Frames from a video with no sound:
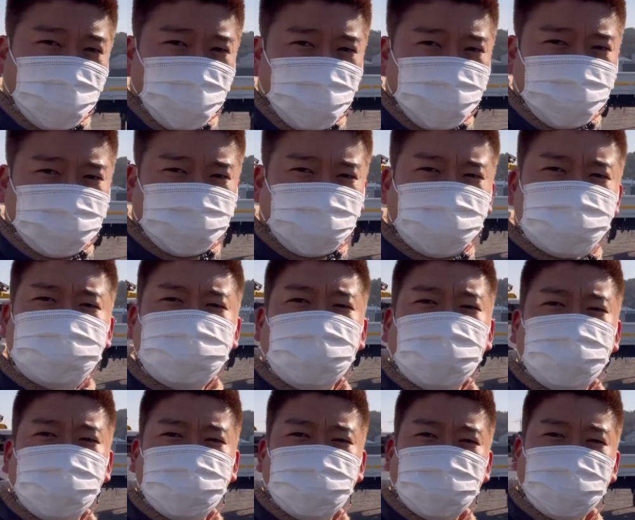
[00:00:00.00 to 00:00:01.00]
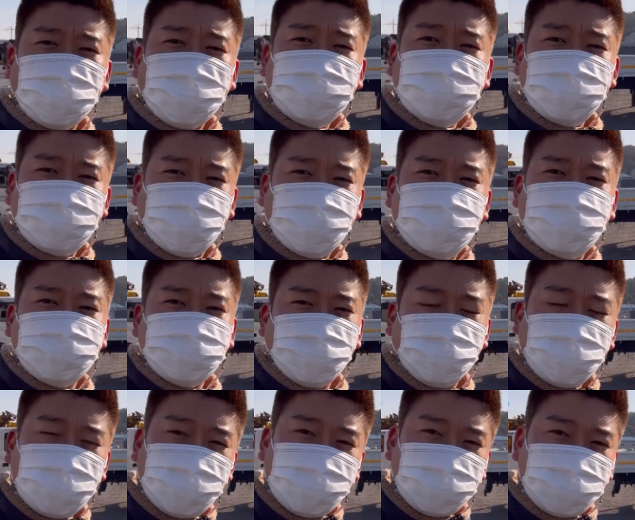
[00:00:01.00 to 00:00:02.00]
한번 테스트해보는 게 굉장히
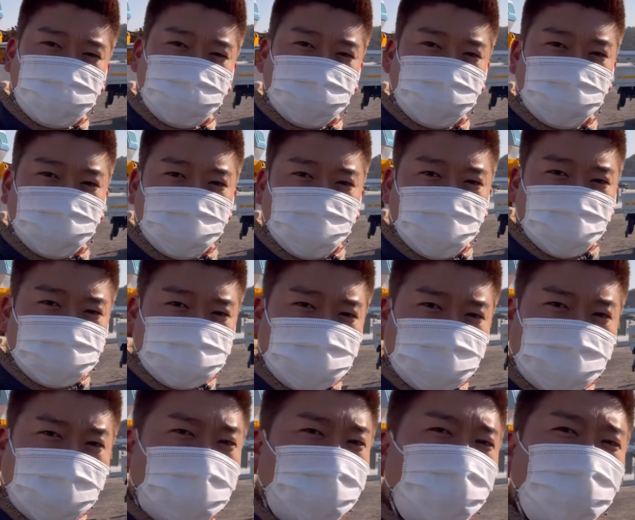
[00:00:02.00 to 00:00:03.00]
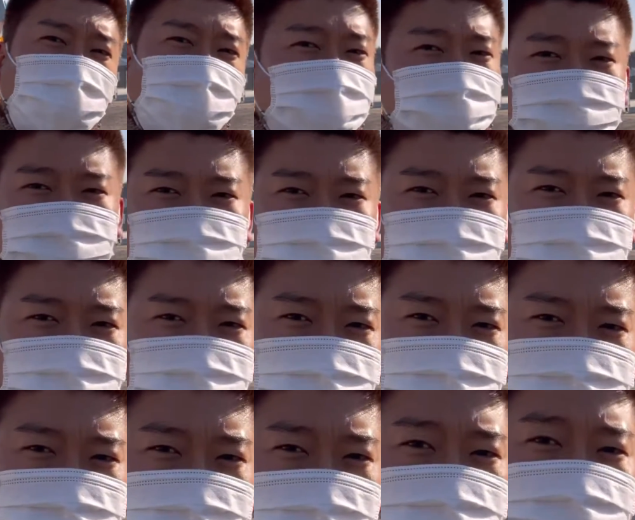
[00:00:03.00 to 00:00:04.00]
좋습니다 왜냐면은 그냥 카고가
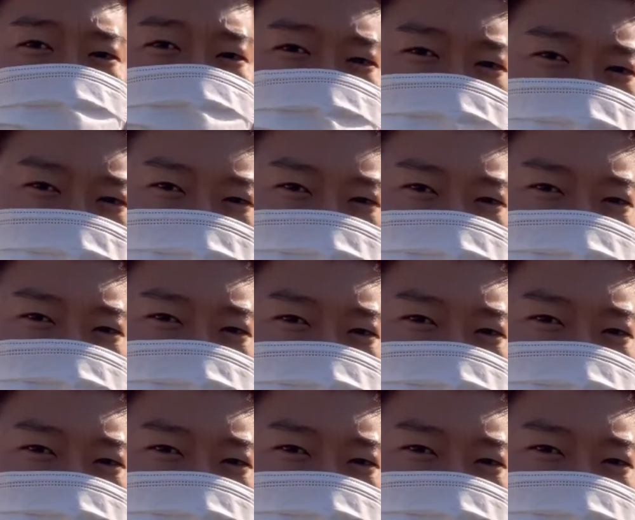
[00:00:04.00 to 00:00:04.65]
아니잖아요 장비 차량이기